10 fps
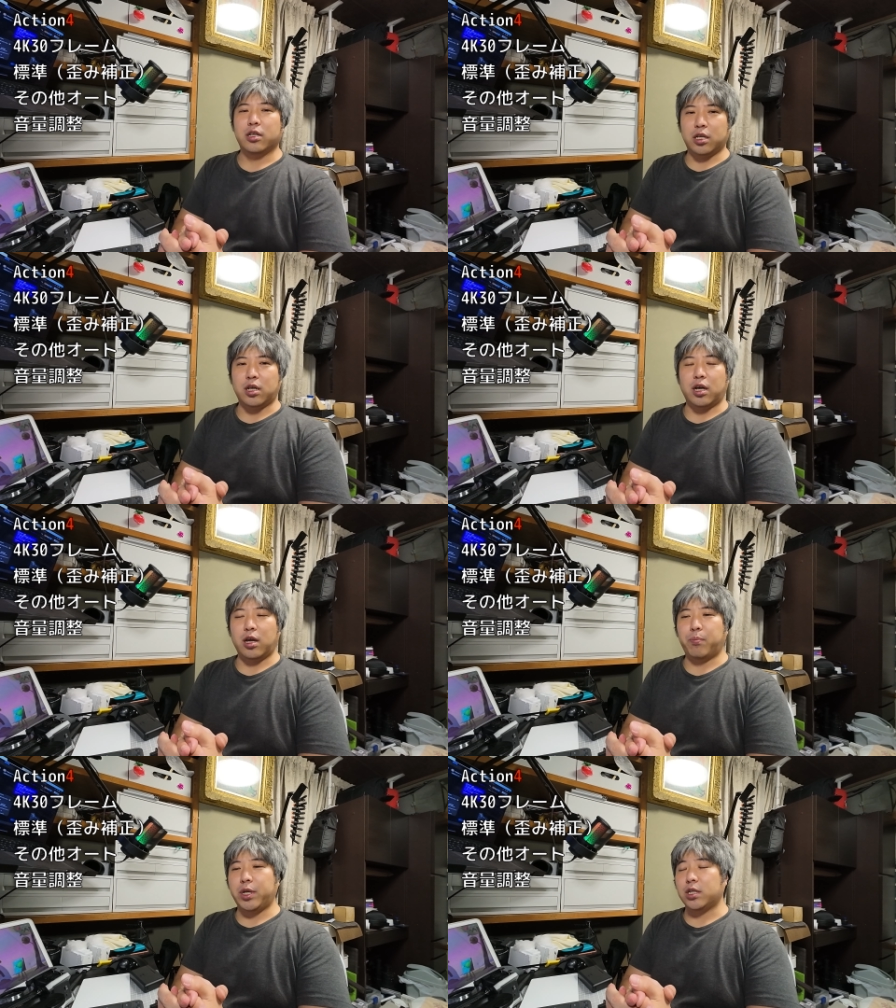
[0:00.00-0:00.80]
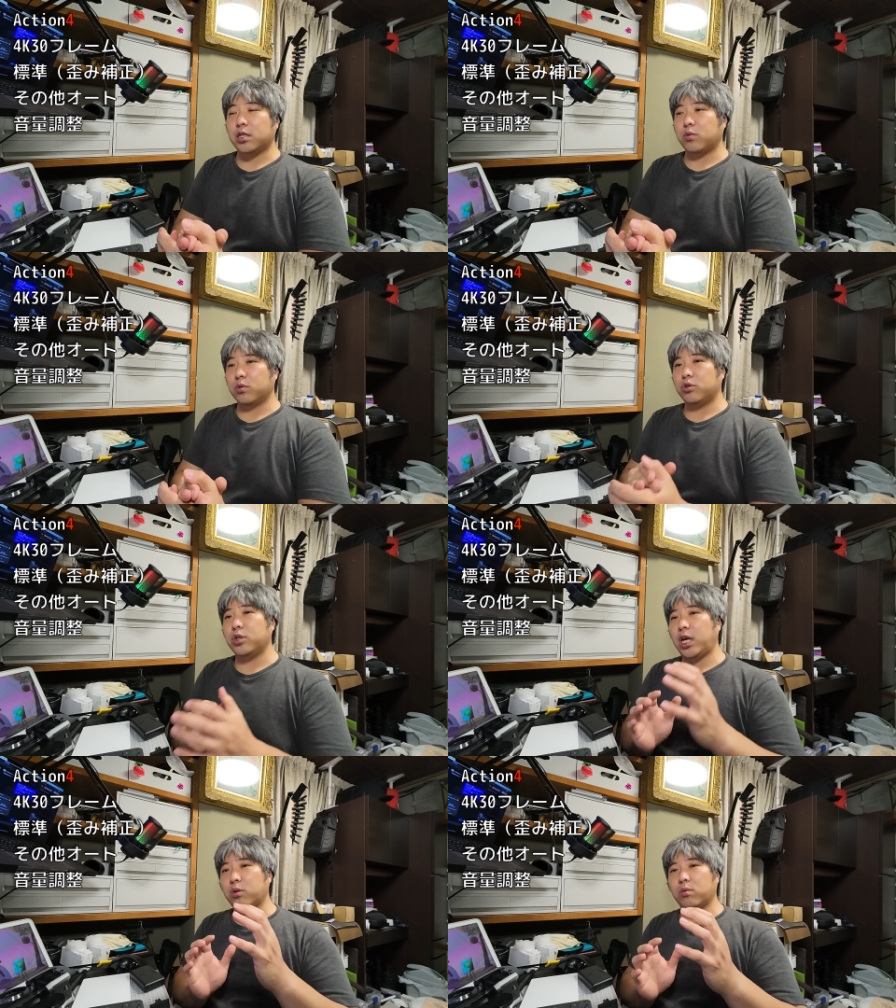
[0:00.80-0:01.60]
ただ、やっぱりですね、この
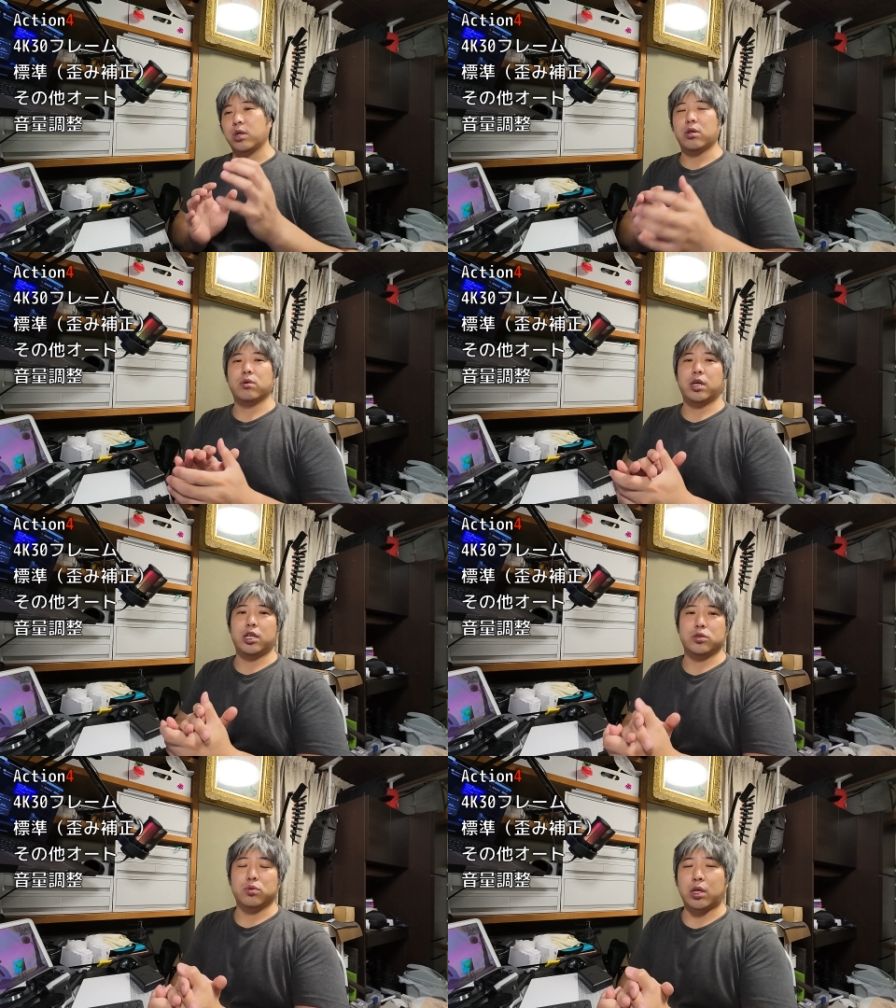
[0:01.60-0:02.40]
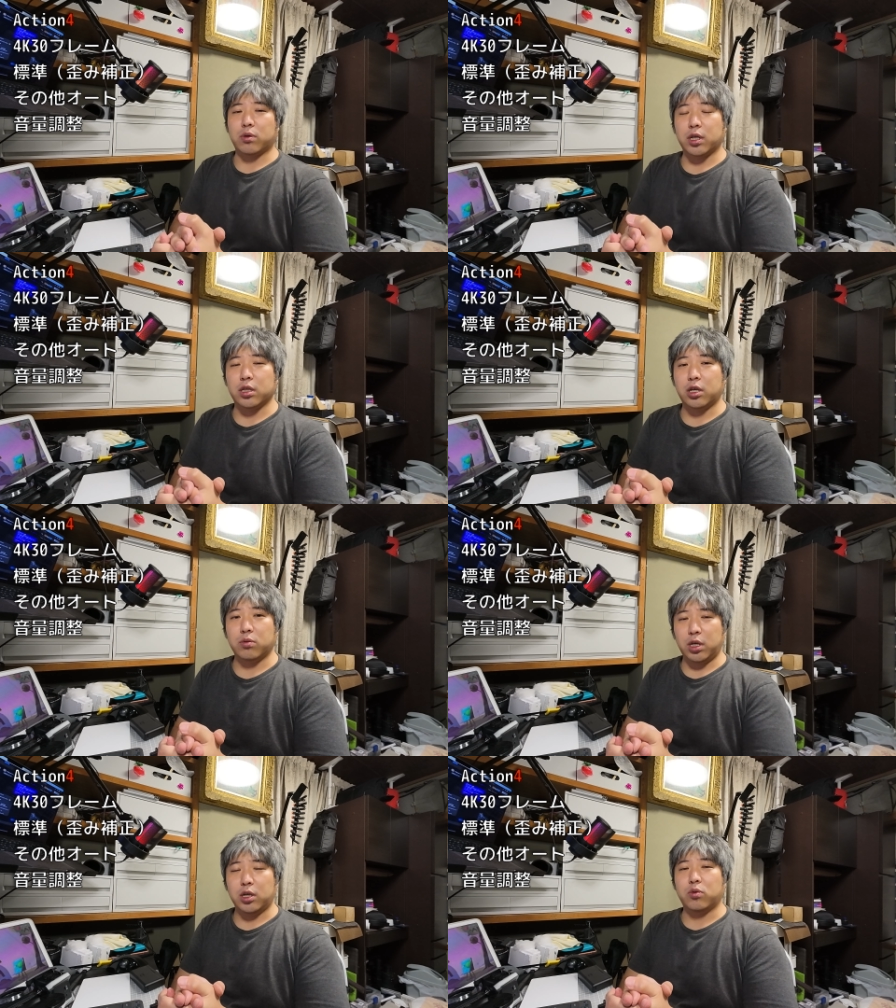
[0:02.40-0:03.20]
暗いところでの映像だとかっていう
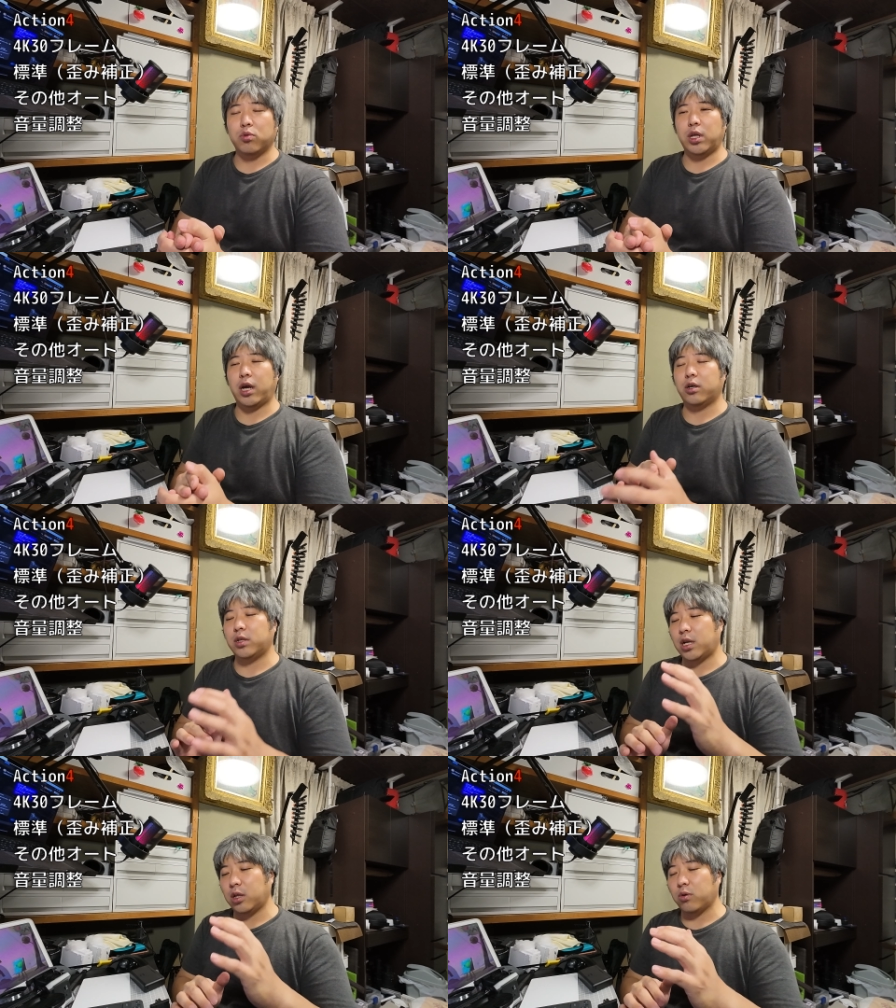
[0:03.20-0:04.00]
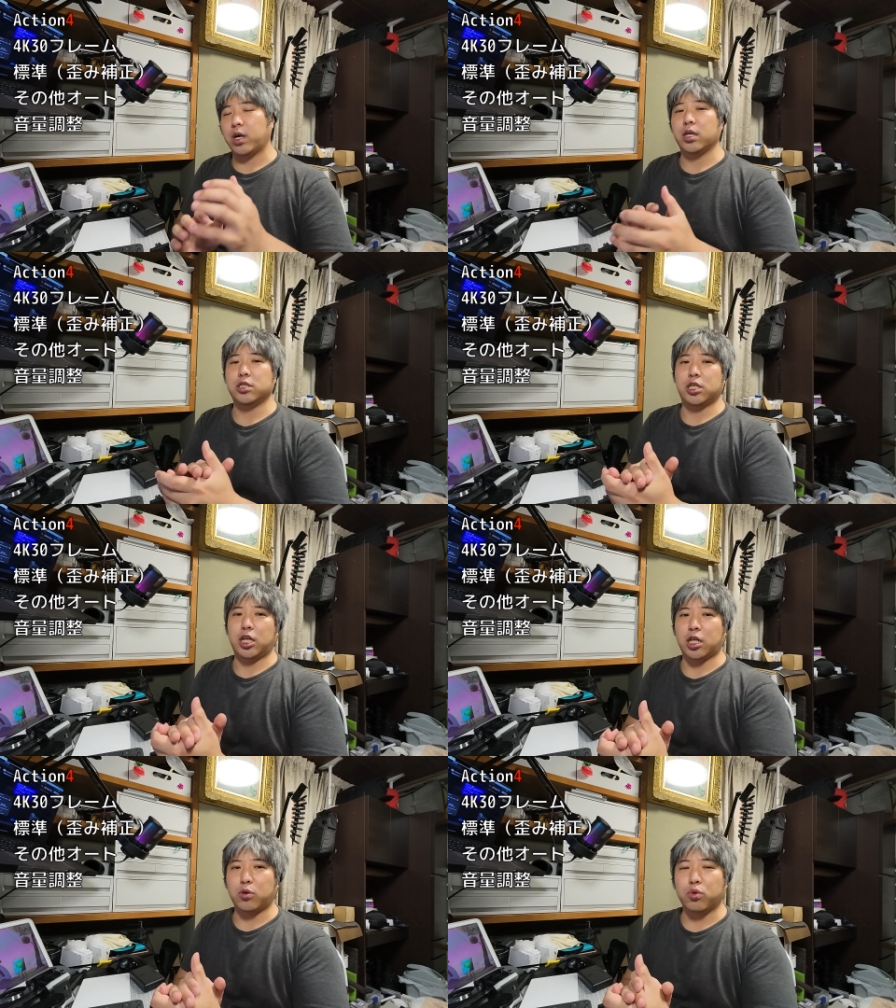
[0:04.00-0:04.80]
のに、こうネックだなと感じして
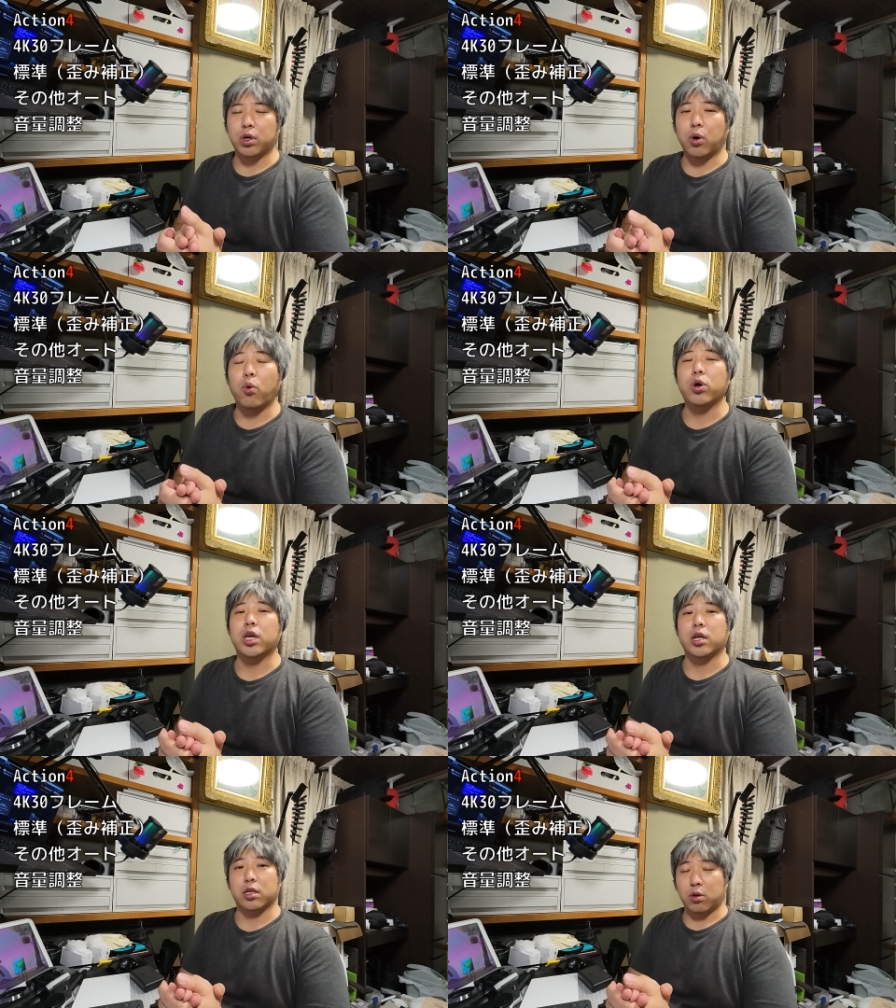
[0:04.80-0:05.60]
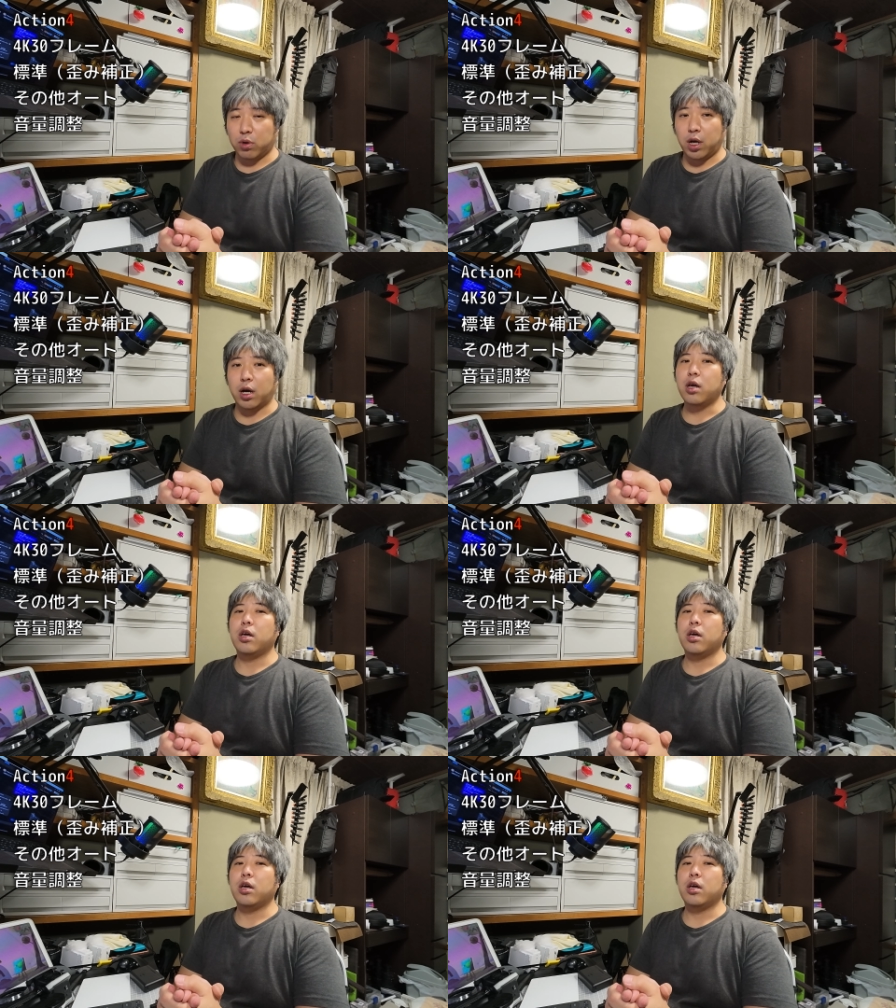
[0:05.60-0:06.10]
いたところが大きかったのが、